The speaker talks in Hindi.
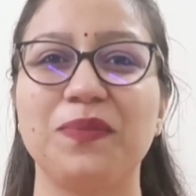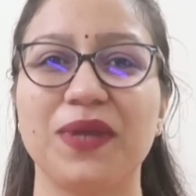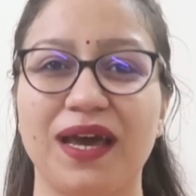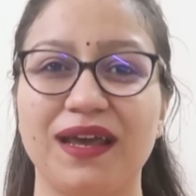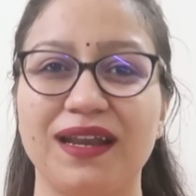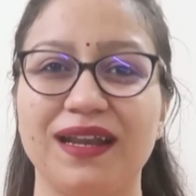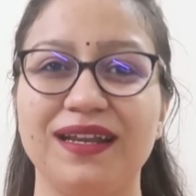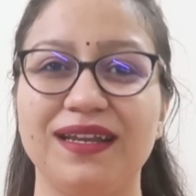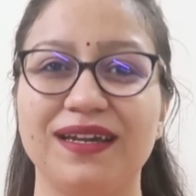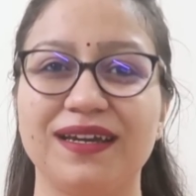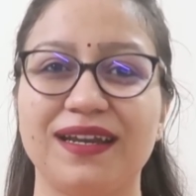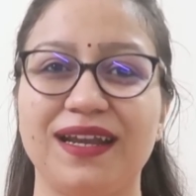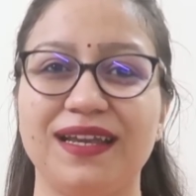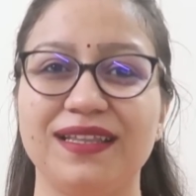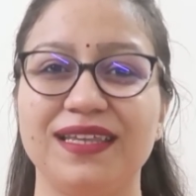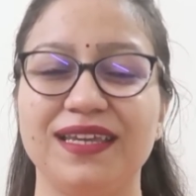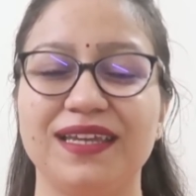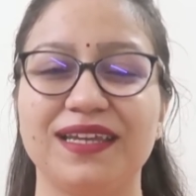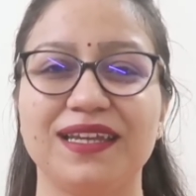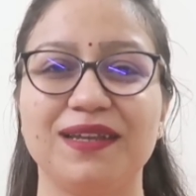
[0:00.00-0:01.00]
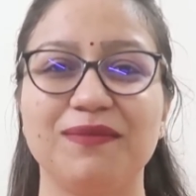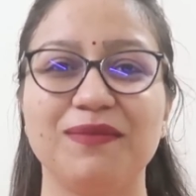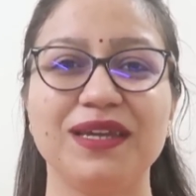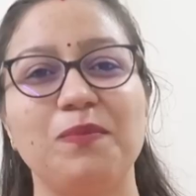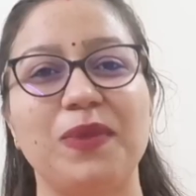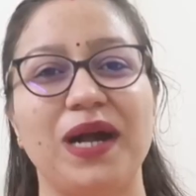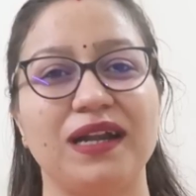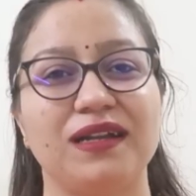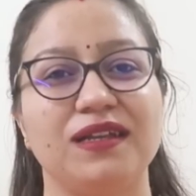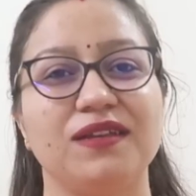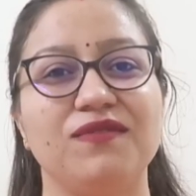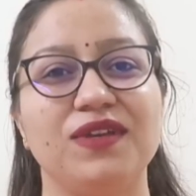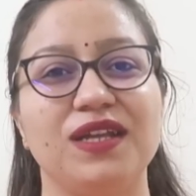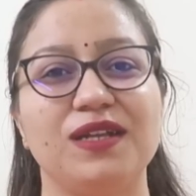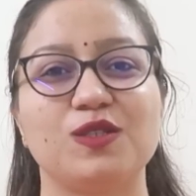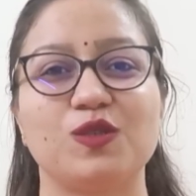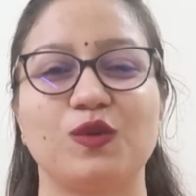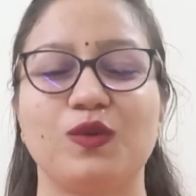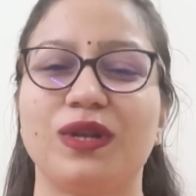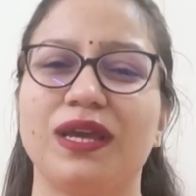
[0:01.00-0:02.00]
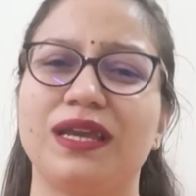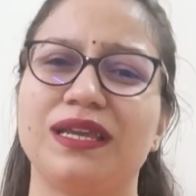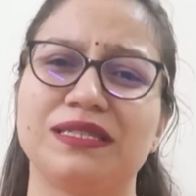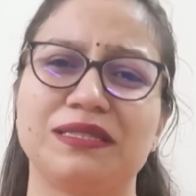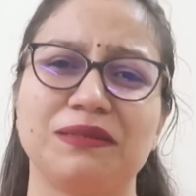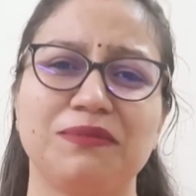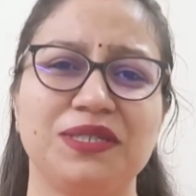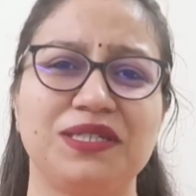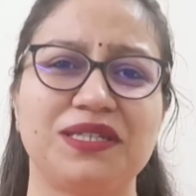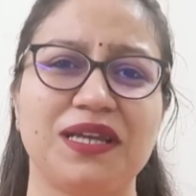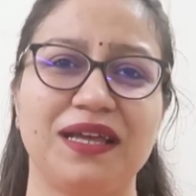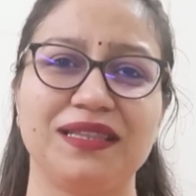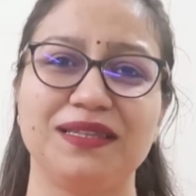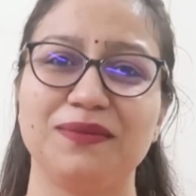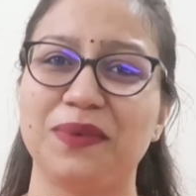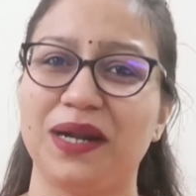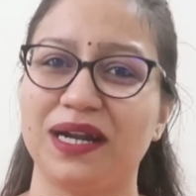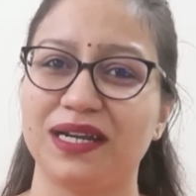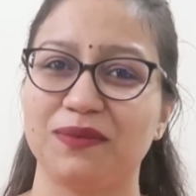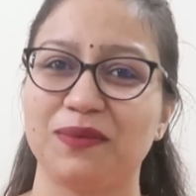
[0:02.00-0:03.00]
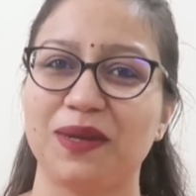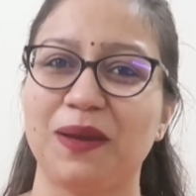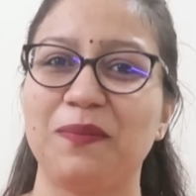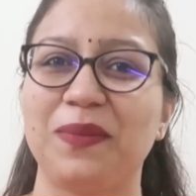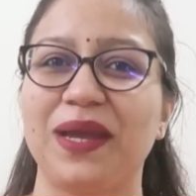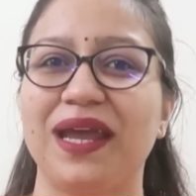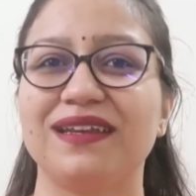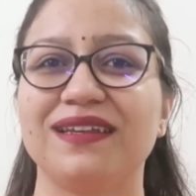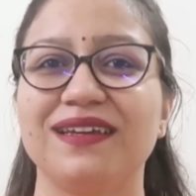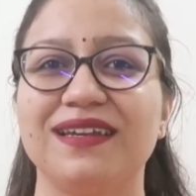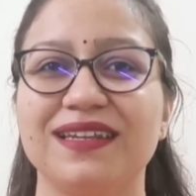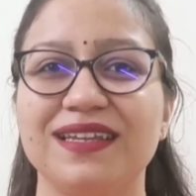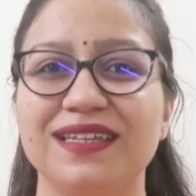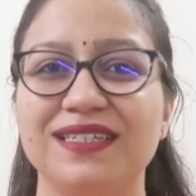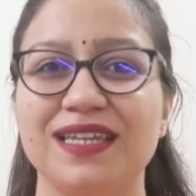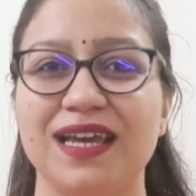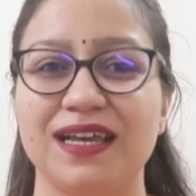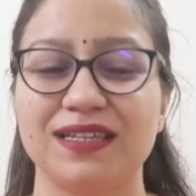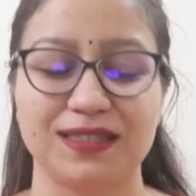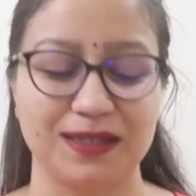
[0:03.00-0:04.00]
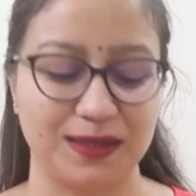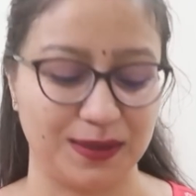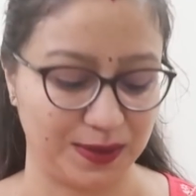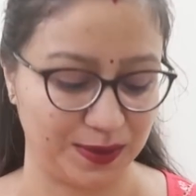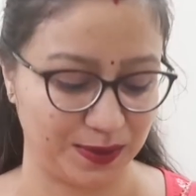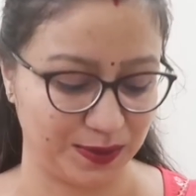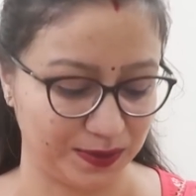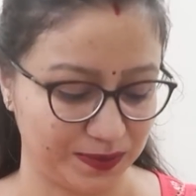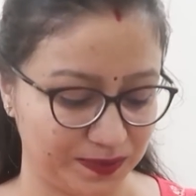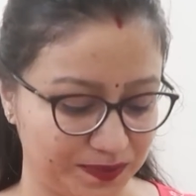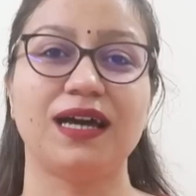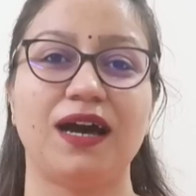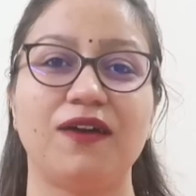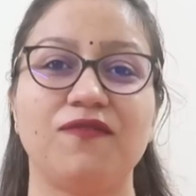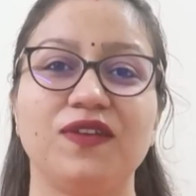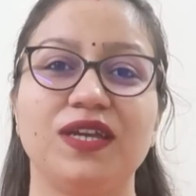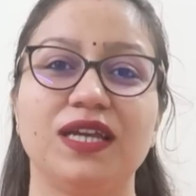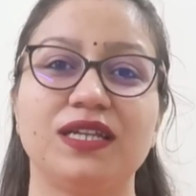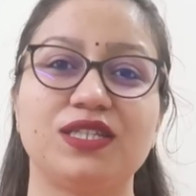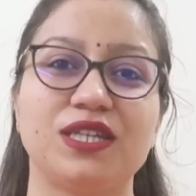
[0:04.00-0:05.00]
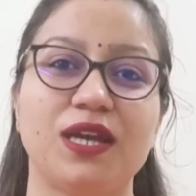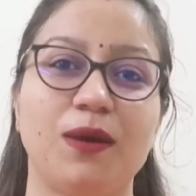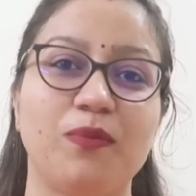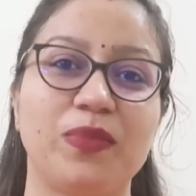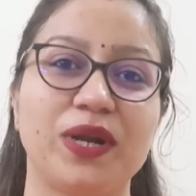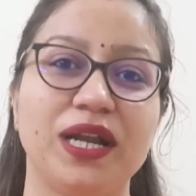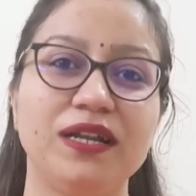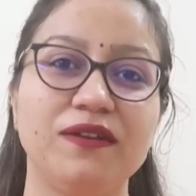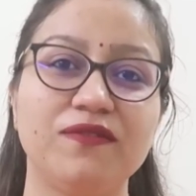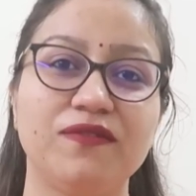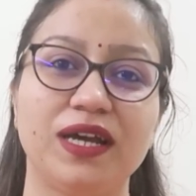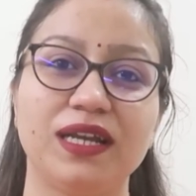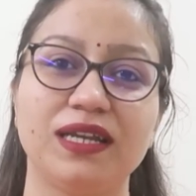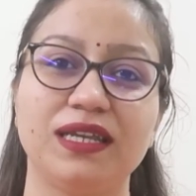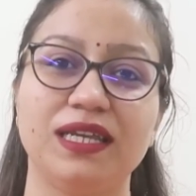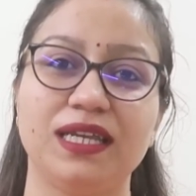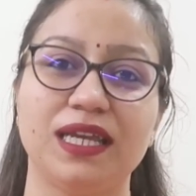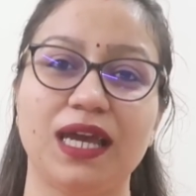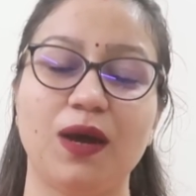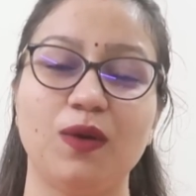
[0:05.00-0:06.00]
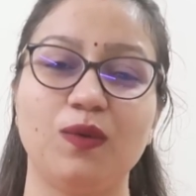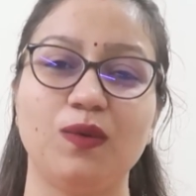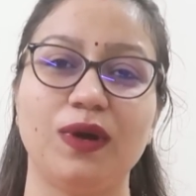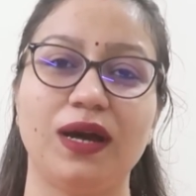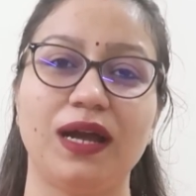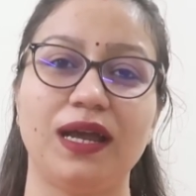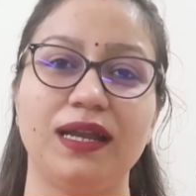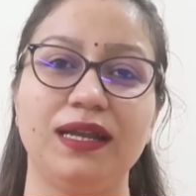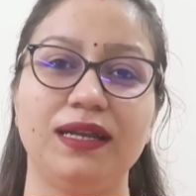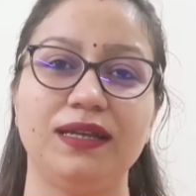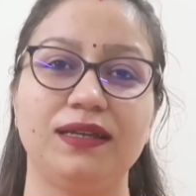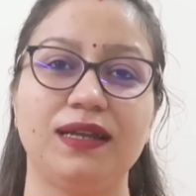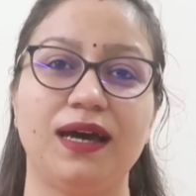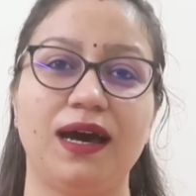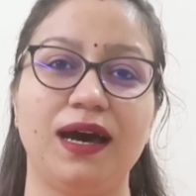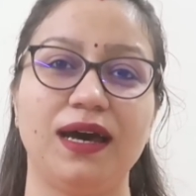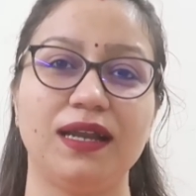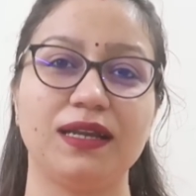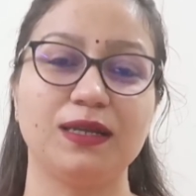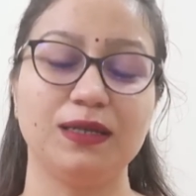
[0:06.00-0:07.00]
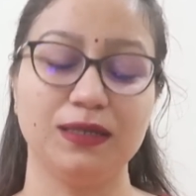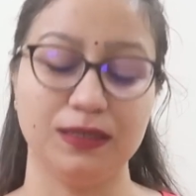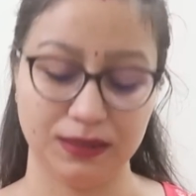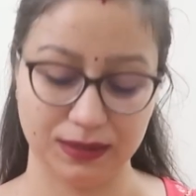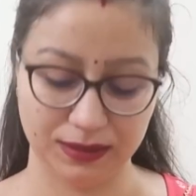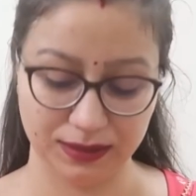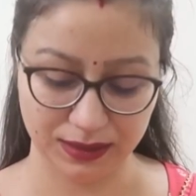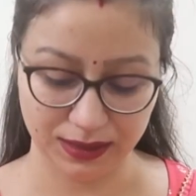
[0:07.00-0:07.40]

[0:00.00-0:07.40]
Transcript: प्यारा लग रहा है देखने में पार्टी वेयर सूट है किसी भी शादी पार्टी में आप पहन करके जा सकते हो काफ़ी अच्छा प्रिंट वर्क किया हुआ है डार्क